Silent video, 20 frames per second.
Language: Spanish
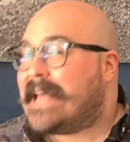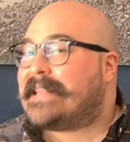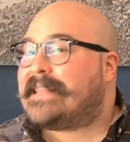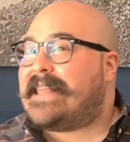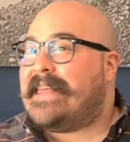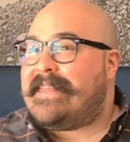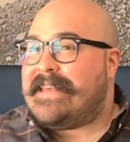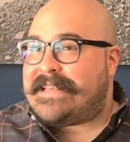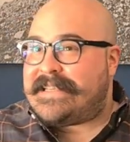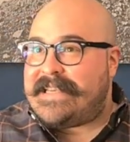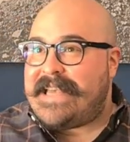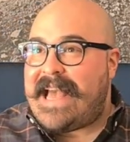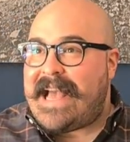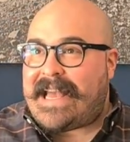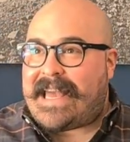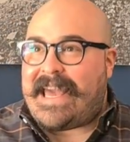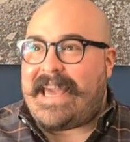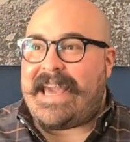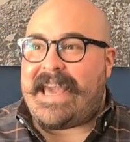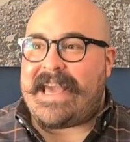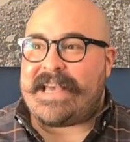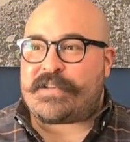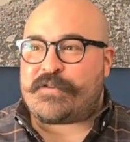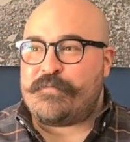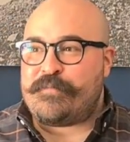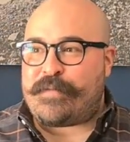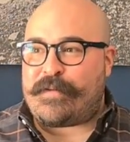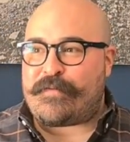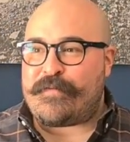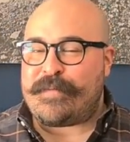Te decía que es
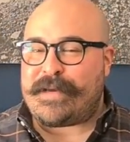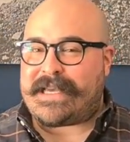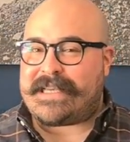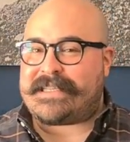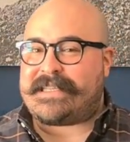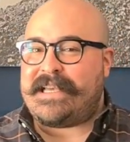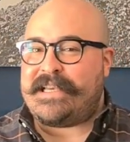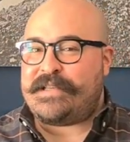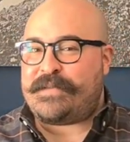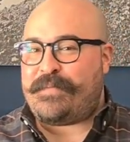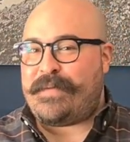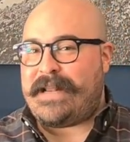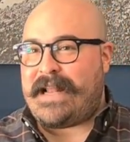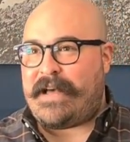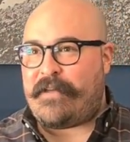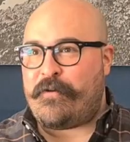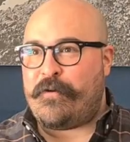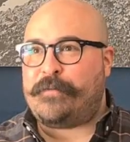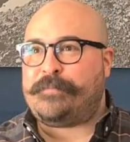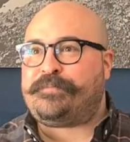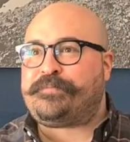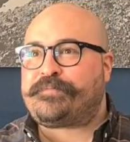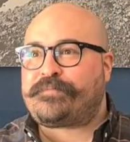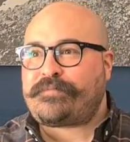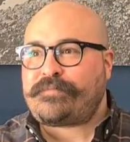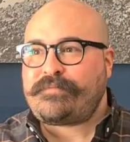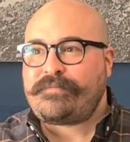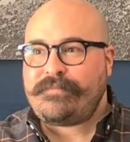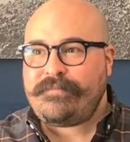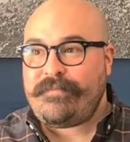un perfume que está inspirado
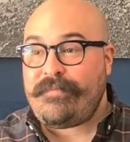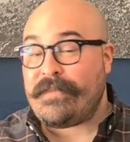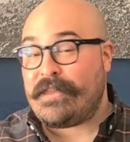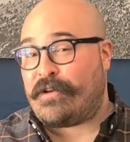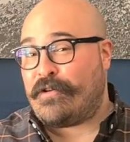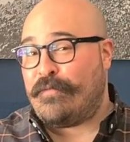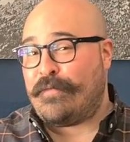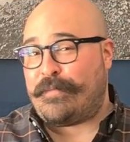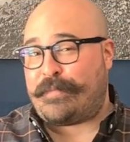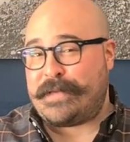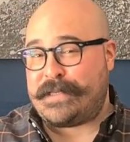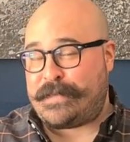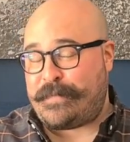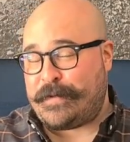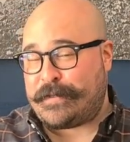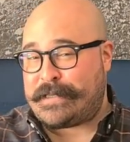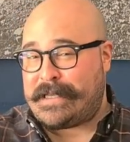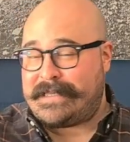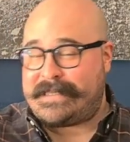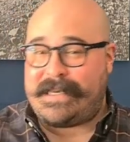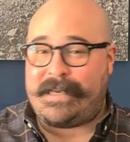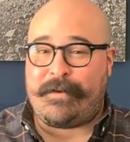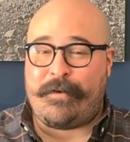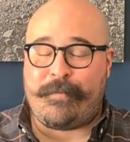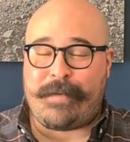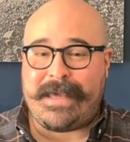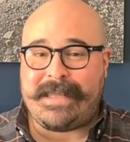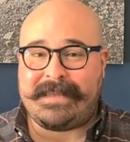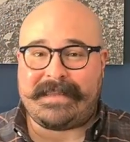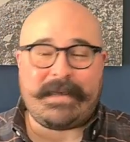como principios del siglo
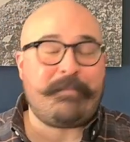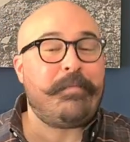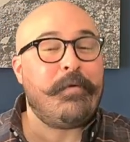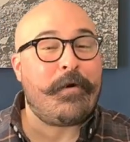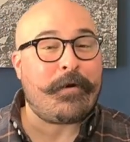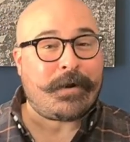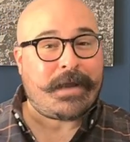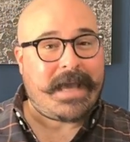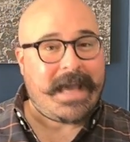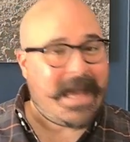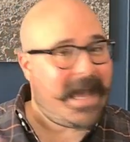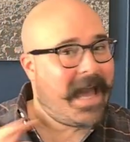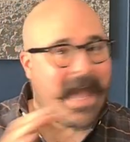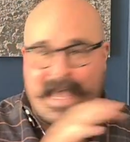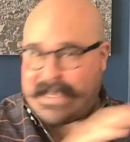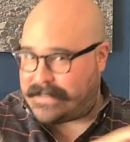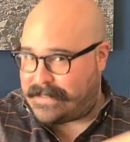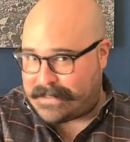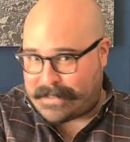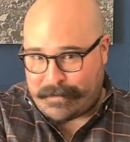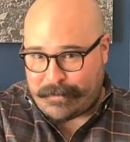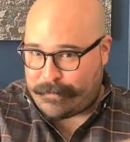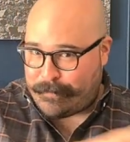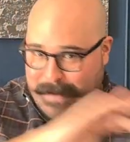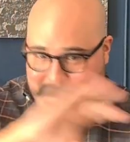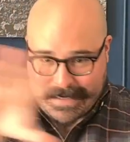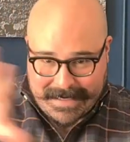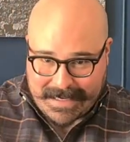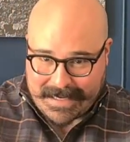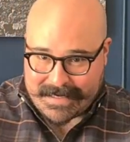XX porque, así te lo
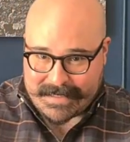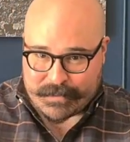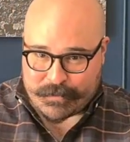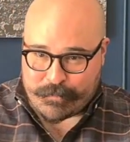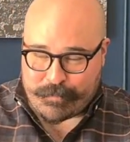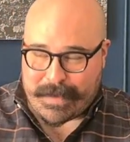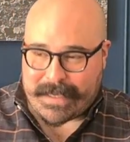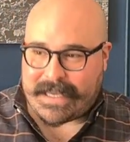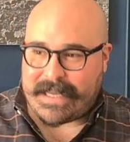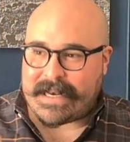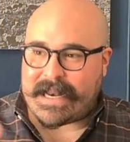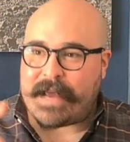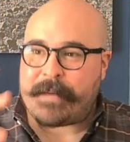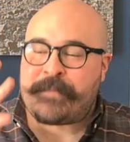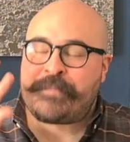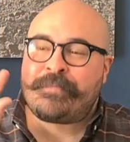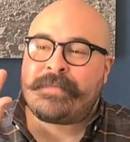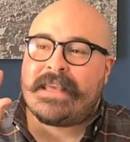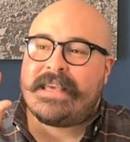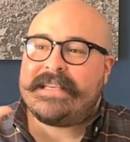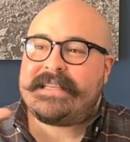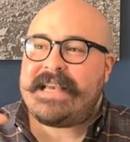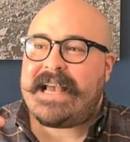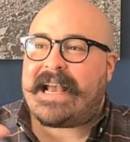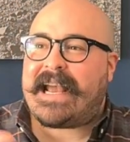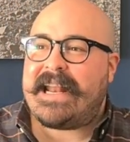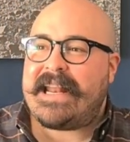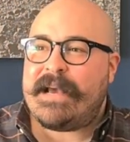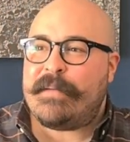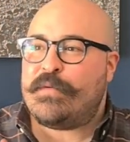manejan en su página,
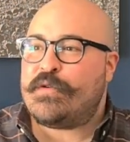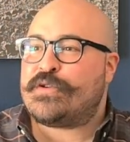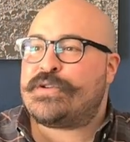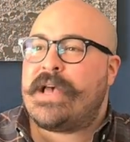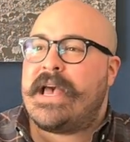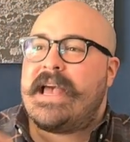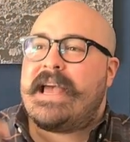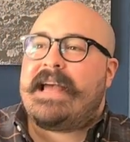decían queríamos